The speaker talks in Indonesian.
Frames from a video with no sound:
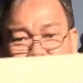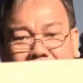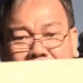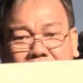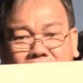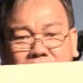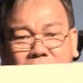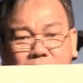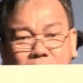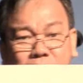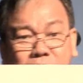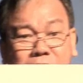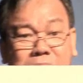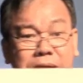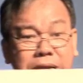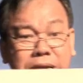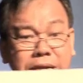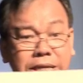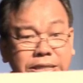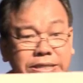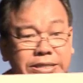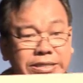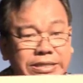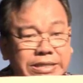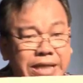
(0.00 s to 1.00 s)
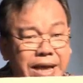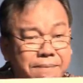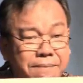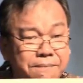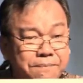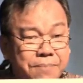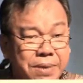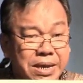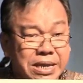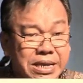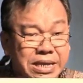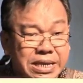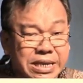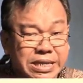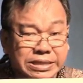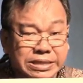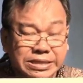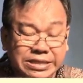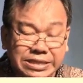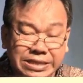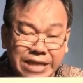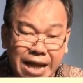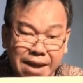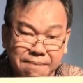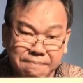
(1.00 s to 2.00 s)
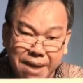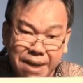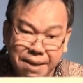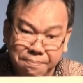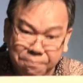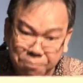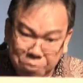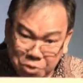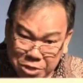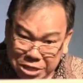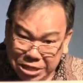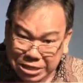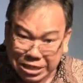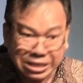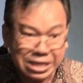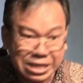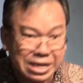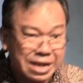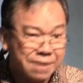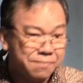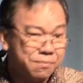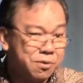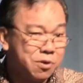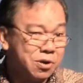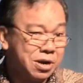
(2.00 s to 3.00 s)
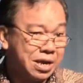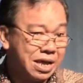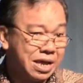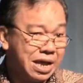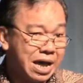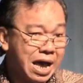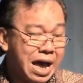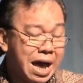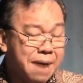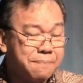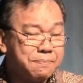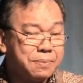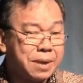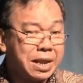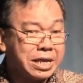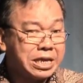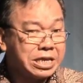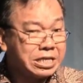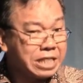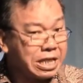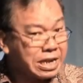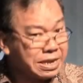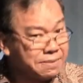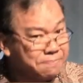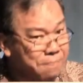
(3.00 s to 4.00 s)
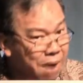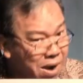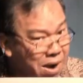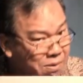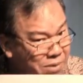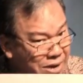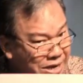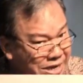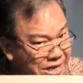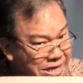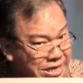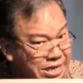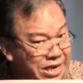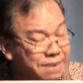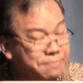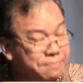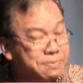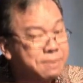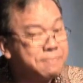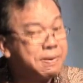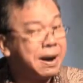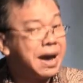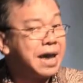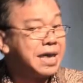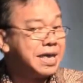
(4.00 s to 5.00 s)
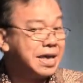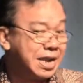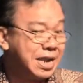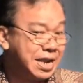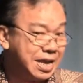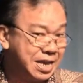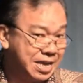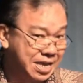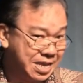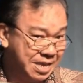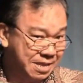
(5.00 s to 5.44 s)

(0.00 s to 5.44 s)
turun. Sampai sama pun kita tidak boleh. Apalagi kita di bawah ini lebih bahaya lagi.